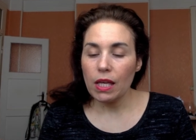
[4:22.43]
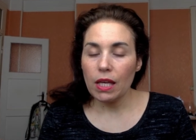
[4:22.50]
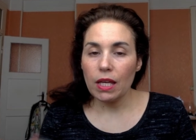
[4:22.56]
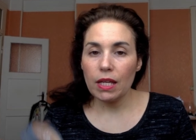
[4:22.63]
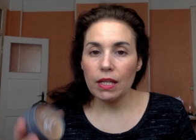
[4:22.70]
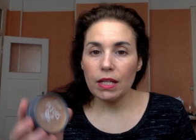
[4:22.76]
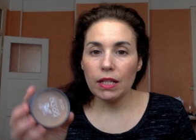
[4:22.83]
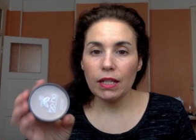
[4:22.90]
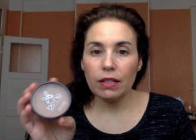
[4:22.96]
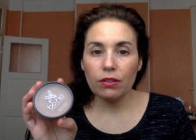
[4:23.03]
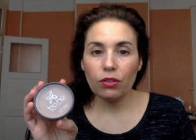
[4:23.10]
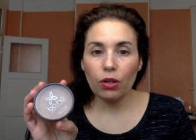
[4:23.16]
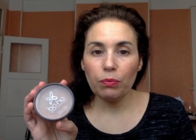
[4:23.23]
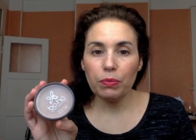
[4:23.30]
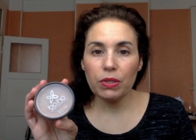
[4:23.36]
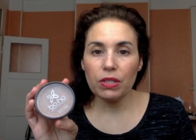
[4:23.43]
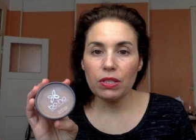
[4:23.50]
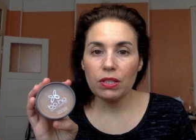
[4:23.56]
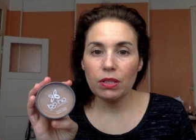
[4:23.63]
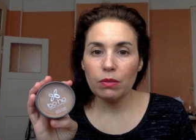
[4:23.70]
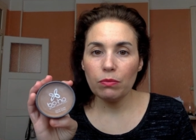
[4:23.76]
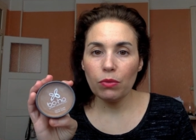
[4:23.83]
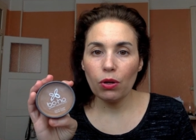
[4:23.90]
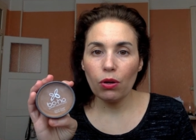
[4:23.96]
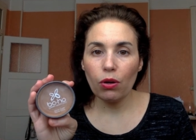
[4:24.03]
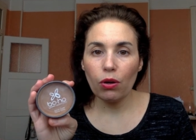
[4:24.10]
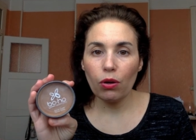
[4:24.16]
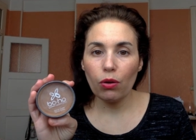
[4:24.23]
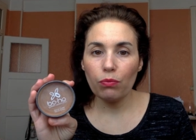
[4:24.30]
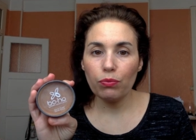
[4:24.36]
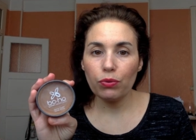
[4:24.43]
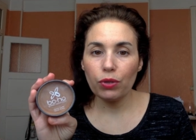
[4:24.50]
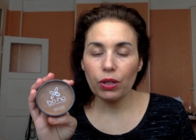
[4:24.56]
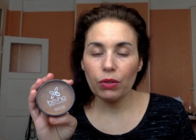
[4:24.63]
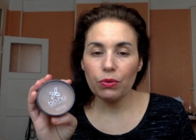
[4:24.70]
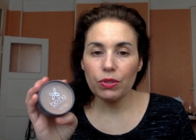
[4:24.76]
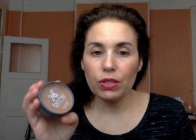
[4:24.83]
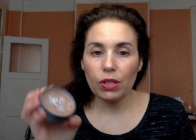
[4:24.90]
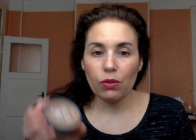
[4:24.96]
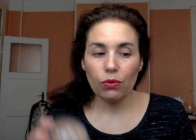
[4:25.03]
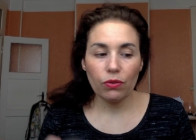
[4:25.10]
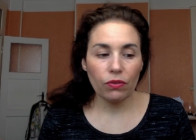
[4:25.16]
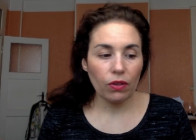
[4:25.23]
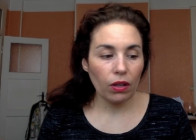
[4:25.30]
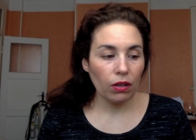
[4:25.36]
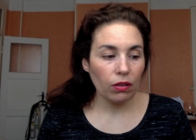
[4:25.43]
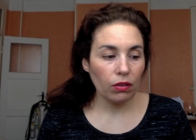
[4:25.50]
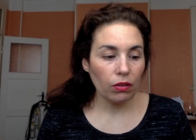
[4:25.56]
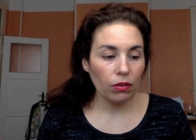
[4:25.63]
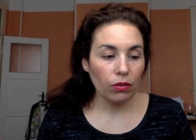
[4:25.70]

Et il est topissime euh, pour rehausser le teint.